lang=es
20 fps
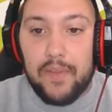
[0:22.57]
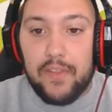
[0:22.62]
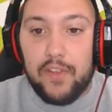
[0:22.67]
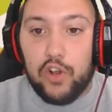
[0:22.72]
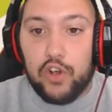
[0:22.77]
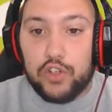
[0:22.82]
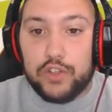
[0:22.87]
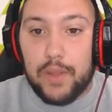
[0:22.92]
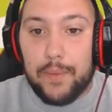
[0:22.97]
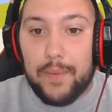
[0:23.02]
de,
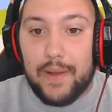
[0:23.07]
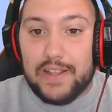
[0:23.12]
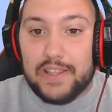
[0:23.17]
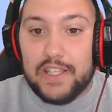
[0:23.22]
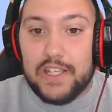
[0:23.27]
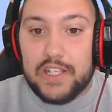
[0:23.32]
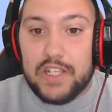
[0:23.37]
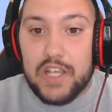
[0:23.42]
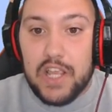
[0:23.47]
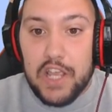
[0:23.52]
lo, de
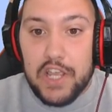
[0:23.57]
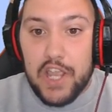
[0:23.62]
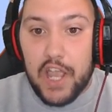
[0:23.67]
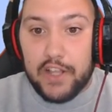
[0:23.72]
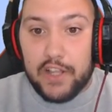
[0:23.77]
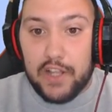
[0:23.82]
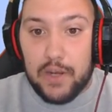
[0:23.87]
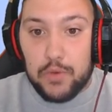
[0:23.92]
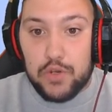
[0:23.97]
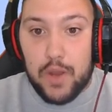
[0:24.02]
Valdis. Y ahí
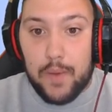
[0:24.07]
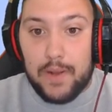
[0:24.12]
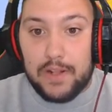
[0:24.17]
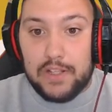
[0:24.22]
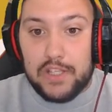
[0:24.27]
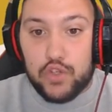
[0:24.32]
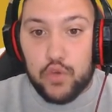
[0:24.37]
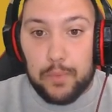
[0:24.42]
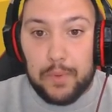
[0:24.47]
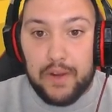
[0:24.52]
tenemos a
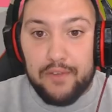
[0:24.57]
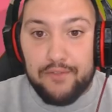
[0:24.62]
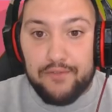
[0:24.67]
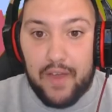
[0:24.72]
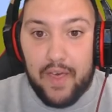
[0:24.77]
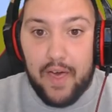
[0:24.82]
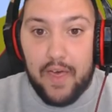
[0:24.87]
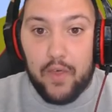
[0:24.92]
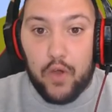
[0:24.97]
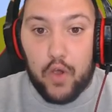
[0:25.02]
Valdis súper
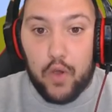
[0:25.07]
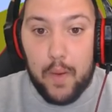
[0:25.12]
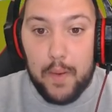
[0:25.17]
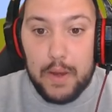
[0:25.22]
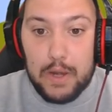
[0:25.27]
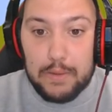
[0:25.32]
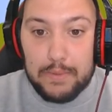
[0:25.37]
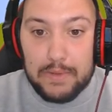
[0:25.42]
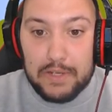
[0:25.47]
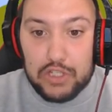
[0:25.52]
enfadado, como
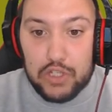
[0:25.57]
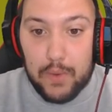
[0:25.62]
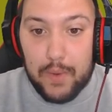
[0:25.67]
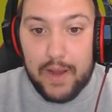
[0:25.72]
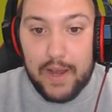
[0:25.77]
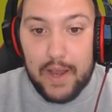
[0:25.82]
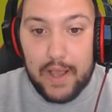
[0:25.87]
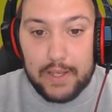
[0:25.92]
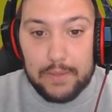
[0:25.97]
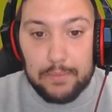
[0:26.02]
habéis visto,
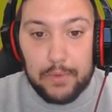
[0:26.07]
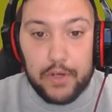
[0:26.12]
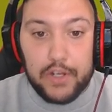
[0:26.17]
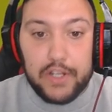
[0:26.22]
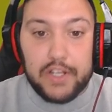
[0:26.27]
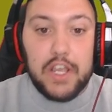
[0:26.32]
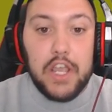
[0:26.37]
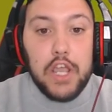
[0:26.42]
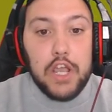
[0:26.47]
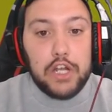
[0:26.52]
¿vale? Aquí
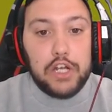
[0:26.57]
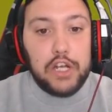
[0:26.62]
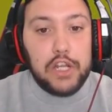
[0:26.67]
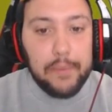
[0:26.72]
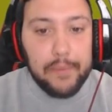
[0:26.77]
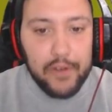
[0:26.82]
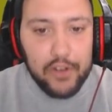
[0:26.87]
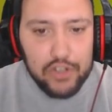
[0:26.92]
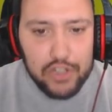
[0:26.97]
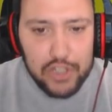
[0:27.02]
pone
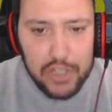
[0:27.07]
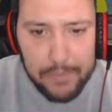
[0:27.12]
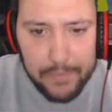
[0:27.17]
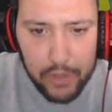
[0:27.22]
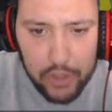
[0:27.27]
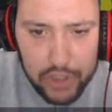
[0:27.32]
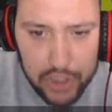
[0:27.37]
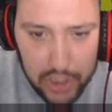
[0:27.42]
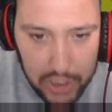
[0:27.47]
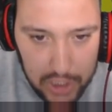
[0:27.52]
libros, libros y